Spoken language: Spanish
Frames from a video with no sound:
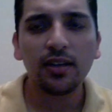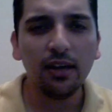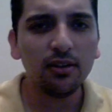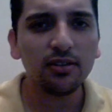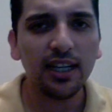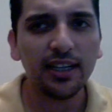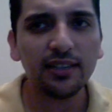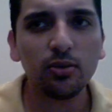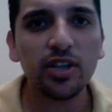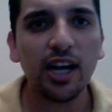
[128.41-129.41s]
que no lo están
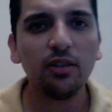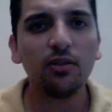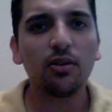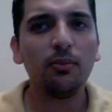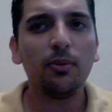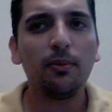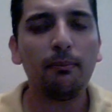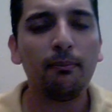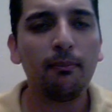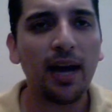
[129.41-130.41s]
escuchando cómo
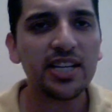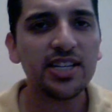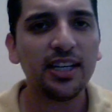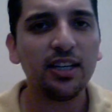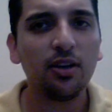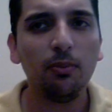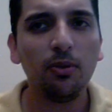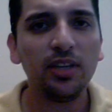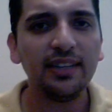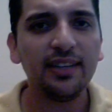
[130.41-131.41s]
marchan y
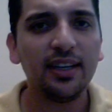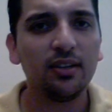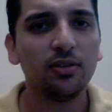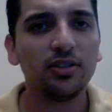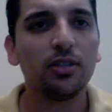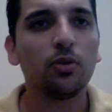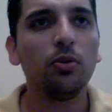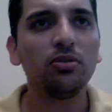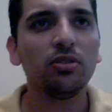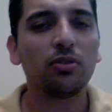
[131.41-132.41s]
cómo dicen los
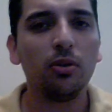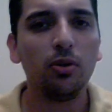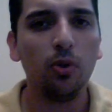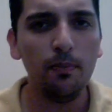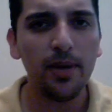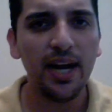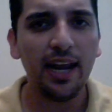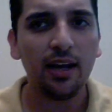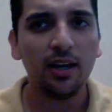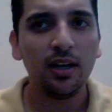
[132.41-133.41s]
discursos con
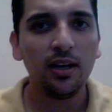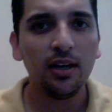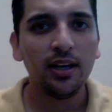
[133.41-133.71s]
lumbre.